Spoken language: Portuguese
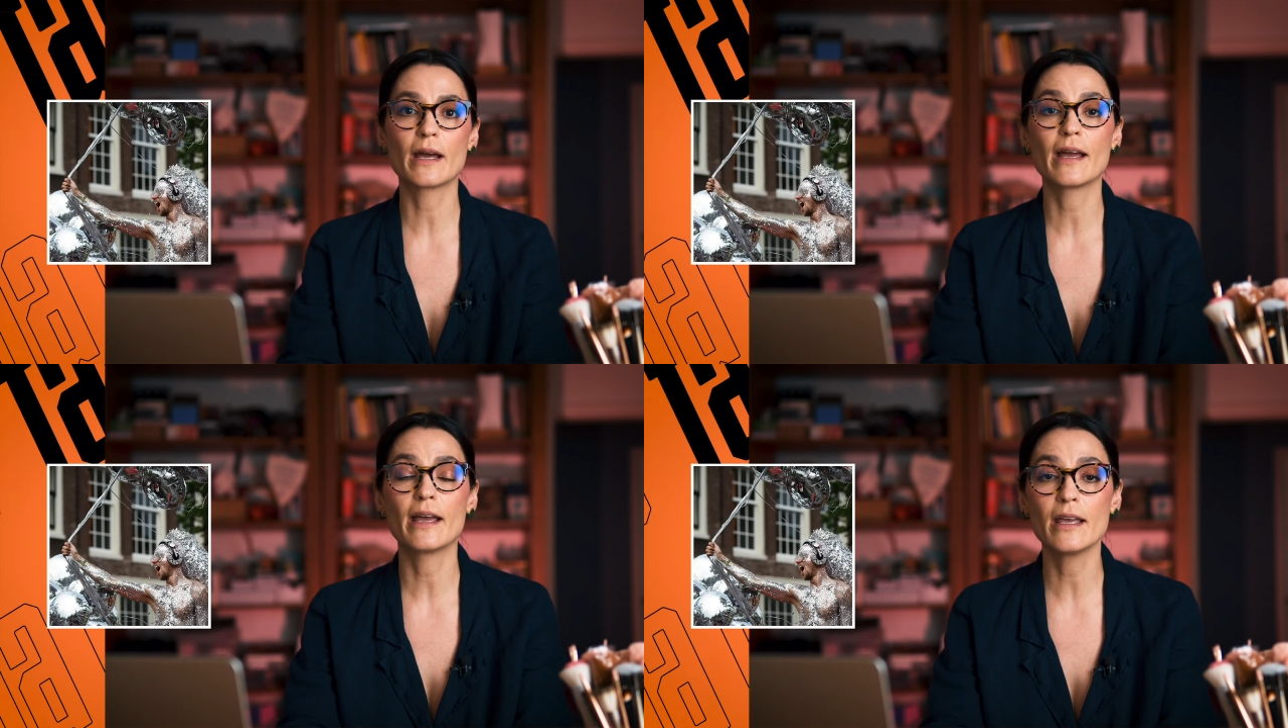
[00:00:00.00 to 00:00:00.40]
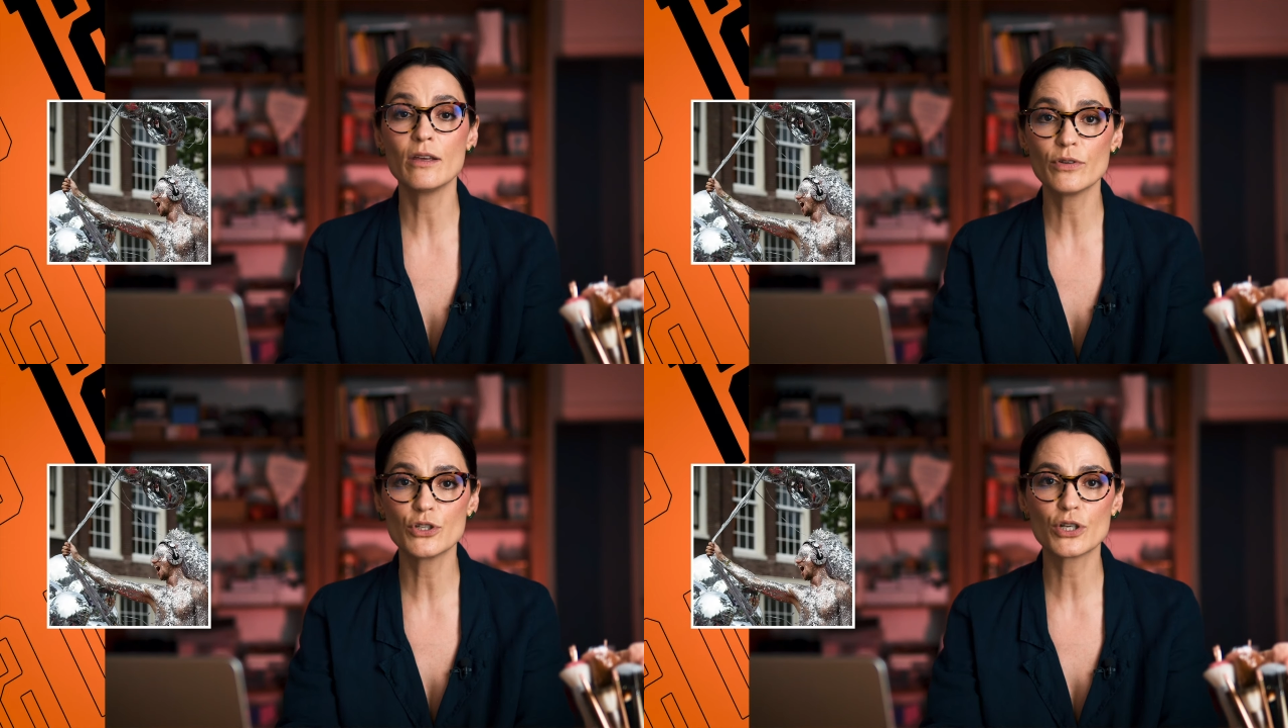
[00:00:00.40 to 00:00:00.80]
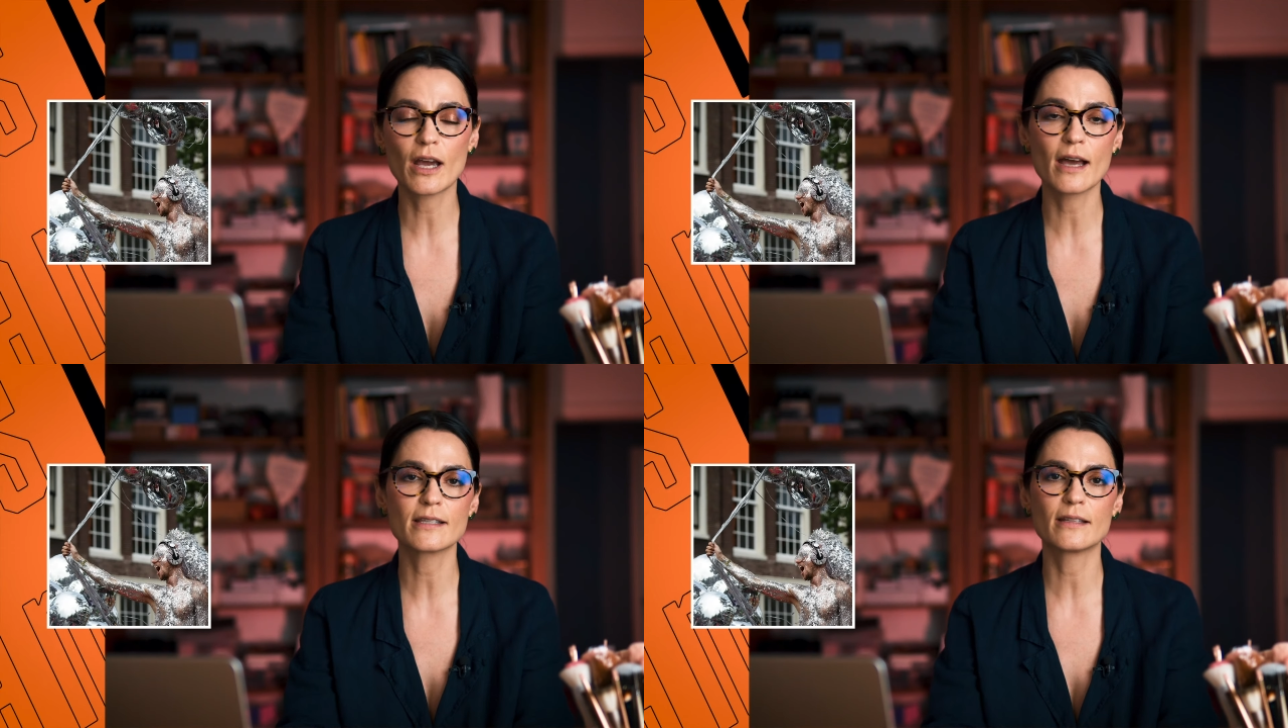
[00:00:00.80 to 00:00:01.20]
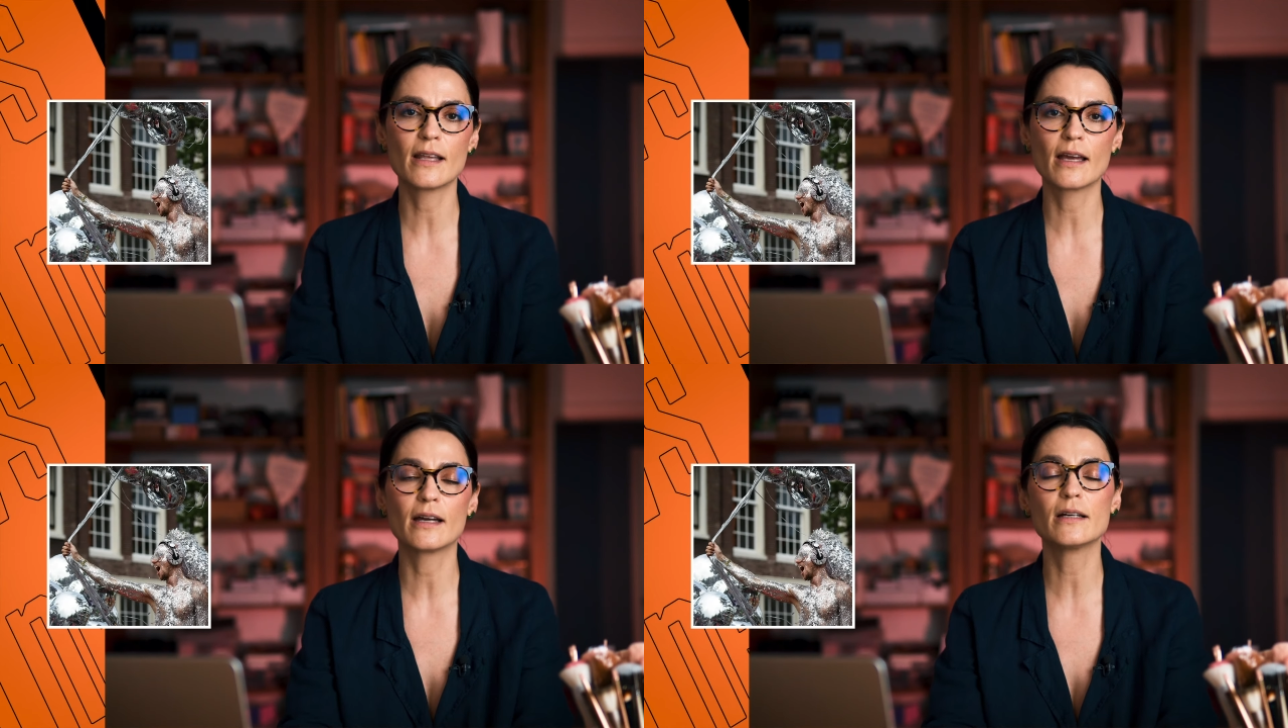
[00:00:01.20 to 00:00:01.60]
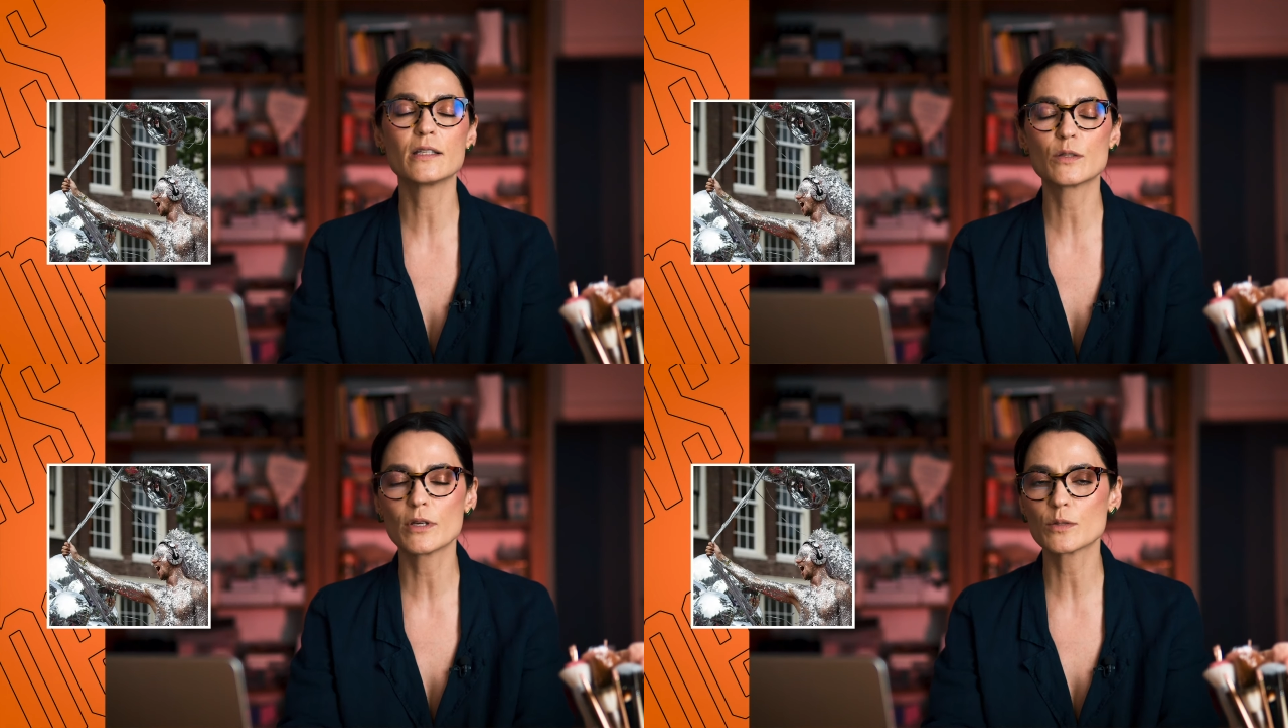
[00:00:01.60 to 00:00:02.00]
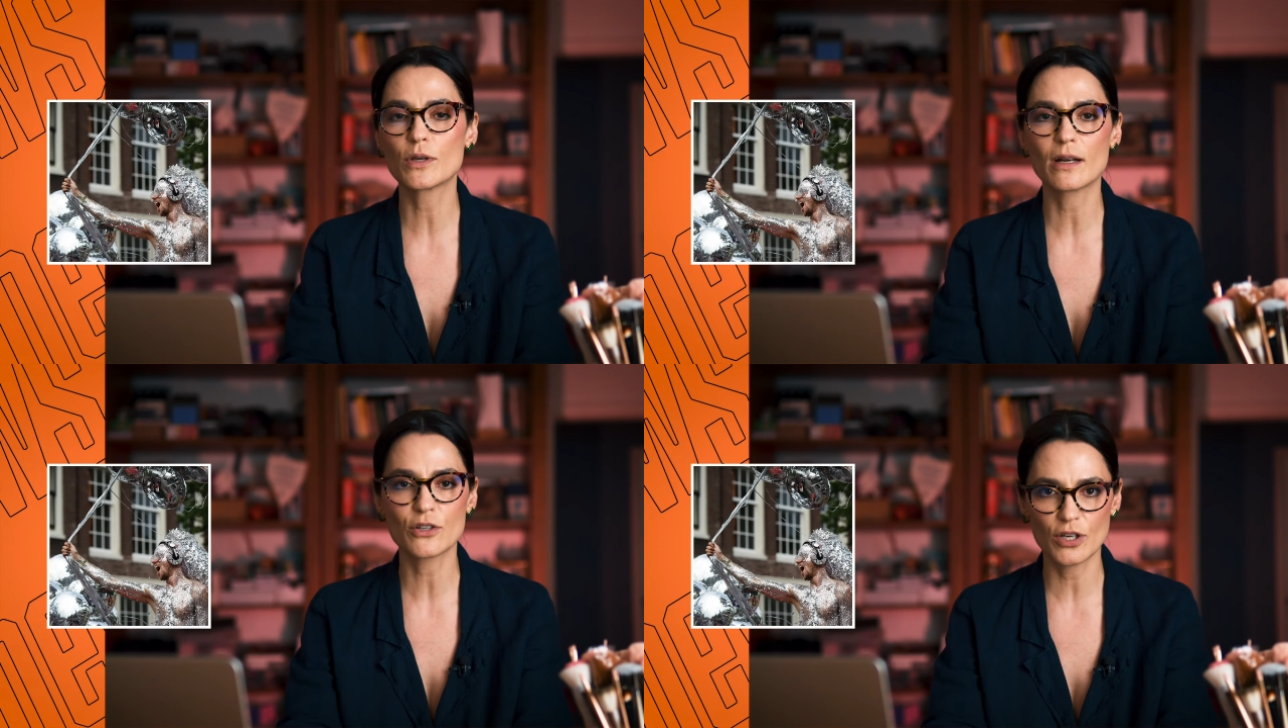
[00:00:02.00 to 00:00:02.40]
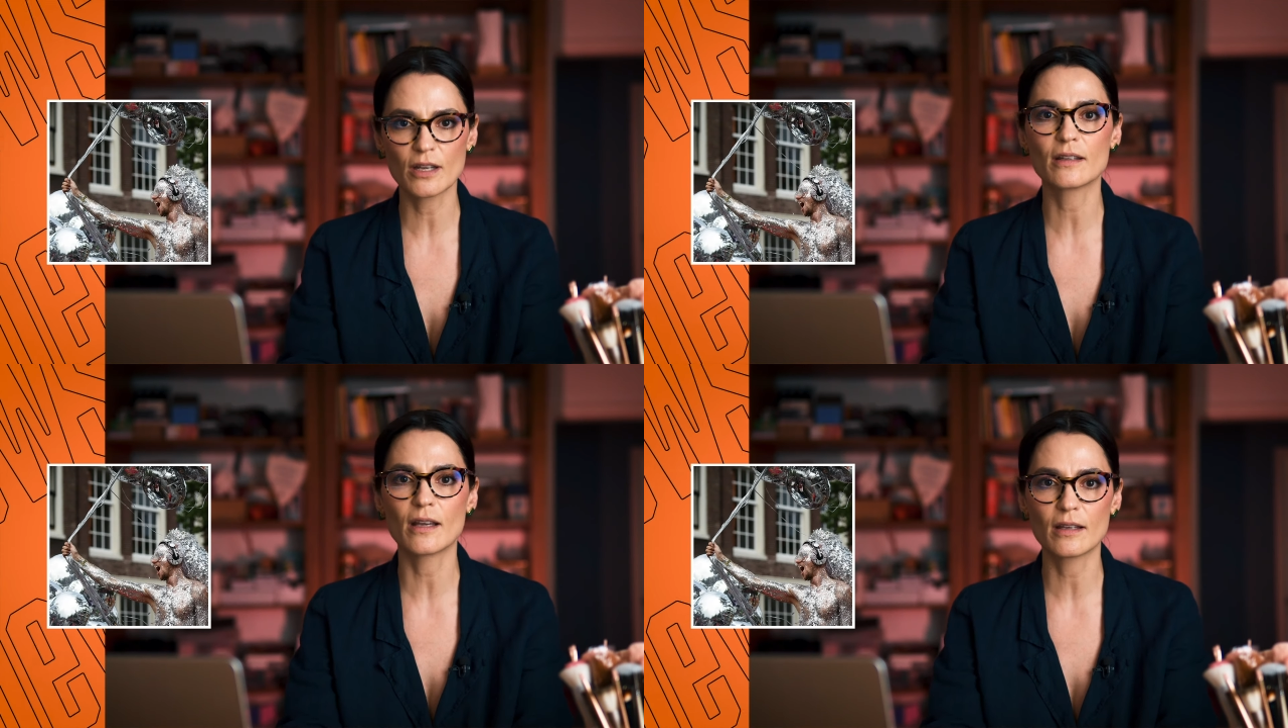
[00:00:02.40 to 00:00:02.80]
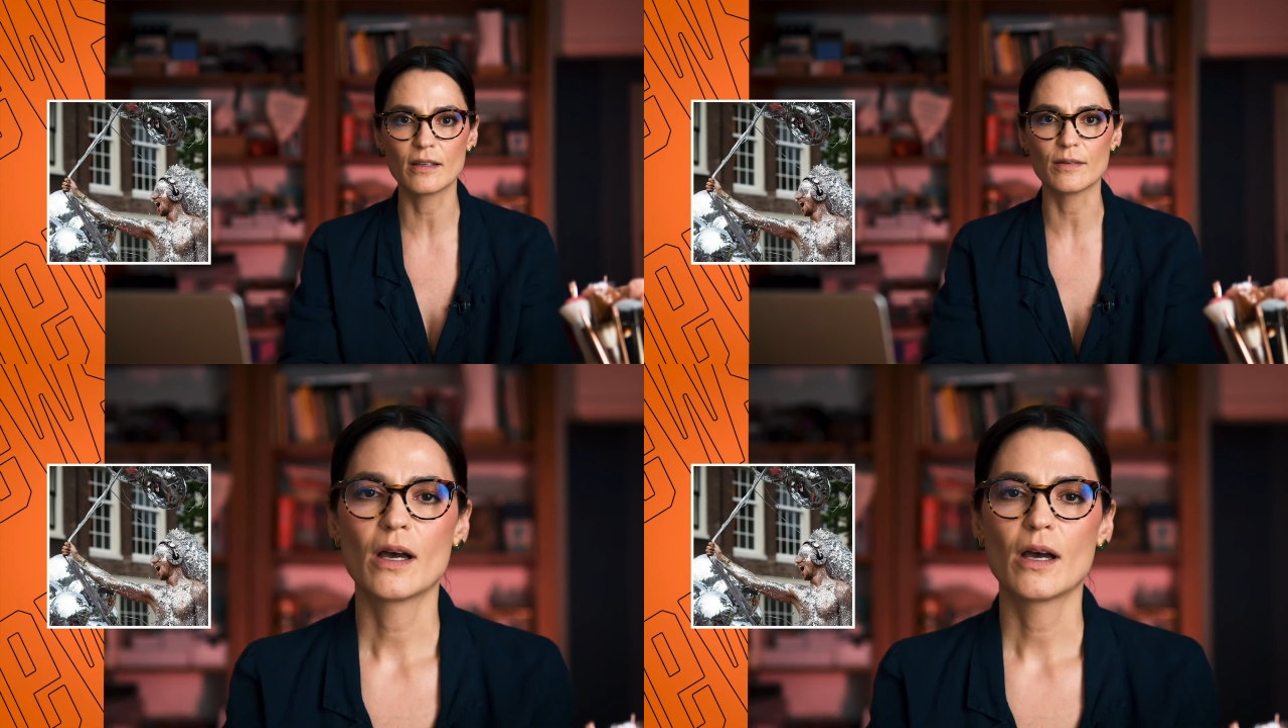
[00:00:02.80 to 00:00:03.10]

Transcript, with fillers: reivindicar essa ideia antes mesmo que ela chegue até aqui.